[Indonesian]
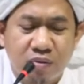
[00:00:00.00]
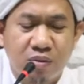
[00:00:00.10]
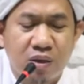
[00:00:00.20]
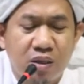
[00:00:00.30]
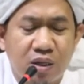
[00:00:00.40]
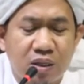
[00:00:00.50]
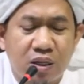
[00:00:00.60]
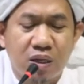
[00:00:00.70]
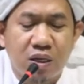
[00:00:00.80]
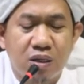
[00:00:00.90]
Bahkan
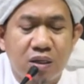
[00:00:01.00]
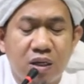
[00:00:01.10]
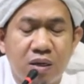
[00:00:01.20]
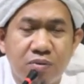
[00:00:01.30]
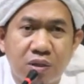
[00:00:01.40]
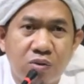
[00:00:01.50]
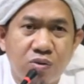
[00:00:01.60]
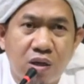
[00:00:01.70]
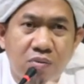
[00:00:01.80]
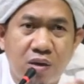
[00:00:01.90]
dikatakan di dalam satu
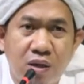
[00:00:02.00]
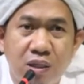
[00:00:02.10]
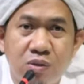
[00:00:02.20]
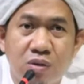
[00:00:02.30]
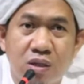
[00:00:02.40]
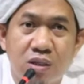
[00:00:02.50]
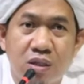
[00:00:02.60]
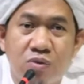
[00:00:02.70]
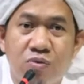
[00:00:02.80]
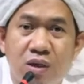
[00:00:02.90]
jamaah itu ada
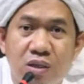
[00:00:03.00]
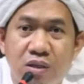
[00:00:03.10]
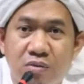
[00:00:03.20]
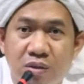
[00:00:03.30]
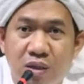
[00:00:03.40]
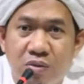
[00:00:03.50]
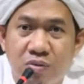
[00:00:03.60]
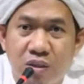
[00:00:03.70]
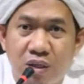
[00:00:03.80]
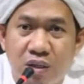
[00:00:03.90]
satu wali min
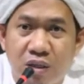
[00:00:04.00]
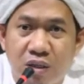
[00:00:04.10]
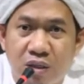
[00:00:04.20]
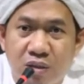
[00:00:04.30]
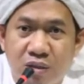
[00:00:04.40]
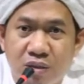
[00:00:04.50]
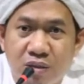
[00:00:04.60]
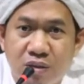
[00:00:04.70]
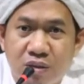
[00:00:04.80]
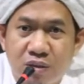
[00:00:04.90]
awliya illah.
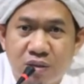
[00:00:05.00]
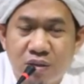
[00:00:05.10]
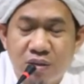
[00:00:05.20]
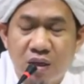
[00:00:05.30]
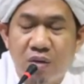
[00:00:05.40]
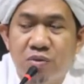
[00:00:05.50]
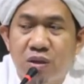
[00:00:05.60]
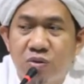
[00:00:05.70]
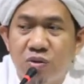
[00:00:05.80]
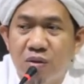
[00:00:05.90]
Dalam
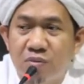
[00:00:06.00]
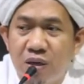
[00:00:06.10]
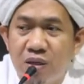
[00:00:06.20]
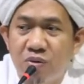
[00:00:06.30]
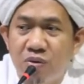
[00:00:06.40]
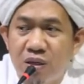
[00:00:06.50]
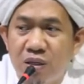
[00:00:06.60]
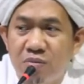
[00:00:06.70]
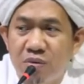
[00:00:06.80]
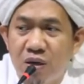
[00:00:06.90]
satu jamaah ada
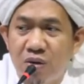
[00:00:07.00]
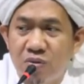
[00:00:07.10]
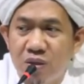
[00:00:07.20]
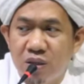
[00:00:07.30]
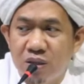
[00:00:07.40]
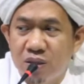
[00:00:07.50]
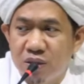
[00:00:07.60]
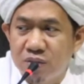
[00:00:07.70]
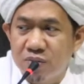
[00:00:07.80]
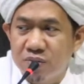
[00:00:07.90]
wali min awliya
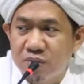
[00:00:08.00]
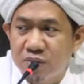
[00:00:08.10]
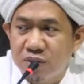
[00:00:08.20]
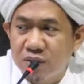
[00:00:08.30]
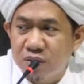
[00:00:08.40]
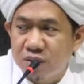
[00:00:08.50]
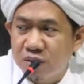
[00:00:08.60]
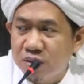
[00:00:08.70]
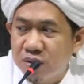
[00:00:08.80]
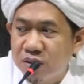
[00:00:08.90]
illah
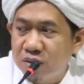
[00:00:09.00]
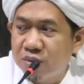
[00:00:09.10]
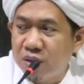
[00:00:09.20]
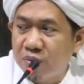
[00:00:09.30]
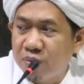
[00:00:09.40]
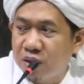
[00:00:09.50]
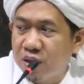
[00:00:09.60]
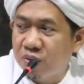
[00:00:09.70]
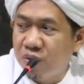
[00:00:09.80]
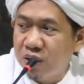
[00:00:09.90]
betapa
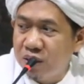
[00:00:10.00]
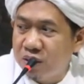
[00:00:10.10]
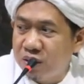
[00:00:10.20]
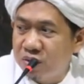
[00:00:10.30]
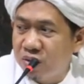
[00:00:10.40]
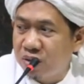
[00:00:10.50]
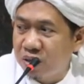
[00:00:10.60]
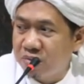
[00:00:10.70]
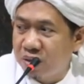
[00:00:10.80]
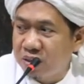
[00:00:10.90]
enggak wali itu
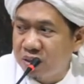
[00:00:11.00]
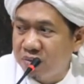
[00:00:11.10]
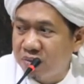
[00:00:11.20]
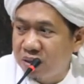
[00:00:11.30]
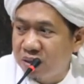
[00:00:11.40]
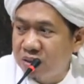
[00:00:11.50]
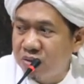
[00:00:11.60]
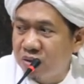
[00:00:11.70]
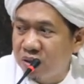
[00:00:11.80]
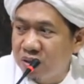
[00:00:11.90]
orang berarti apa?
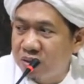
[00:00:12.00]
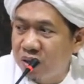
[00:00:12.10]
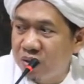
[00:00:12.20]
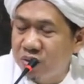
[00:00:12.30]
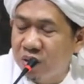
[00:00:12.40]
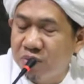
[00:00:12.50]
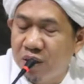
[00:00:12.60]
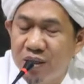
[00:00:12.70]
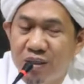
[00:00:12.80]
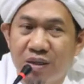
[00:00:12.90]
Itu orang selalu
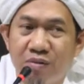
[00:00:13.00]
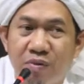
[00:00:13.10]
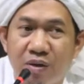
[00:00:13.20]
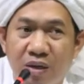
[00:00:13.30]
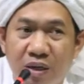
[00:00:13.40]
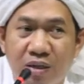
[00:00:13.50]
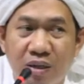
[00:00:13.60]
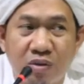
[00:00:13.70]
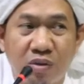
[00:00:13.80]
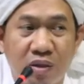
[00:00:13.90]
jamaah, enggak pernah
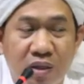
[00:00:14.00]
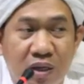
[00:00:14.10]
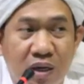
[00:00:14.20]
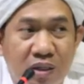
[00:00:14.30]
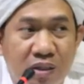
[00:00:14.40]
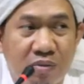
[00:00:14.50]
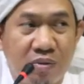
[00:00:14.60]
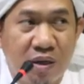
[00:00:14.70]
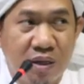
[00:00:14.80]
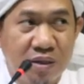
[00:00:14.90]
enggak soal, ninggalin
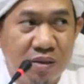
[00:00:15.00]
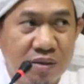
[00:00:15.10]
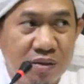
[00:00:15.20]
jamaah.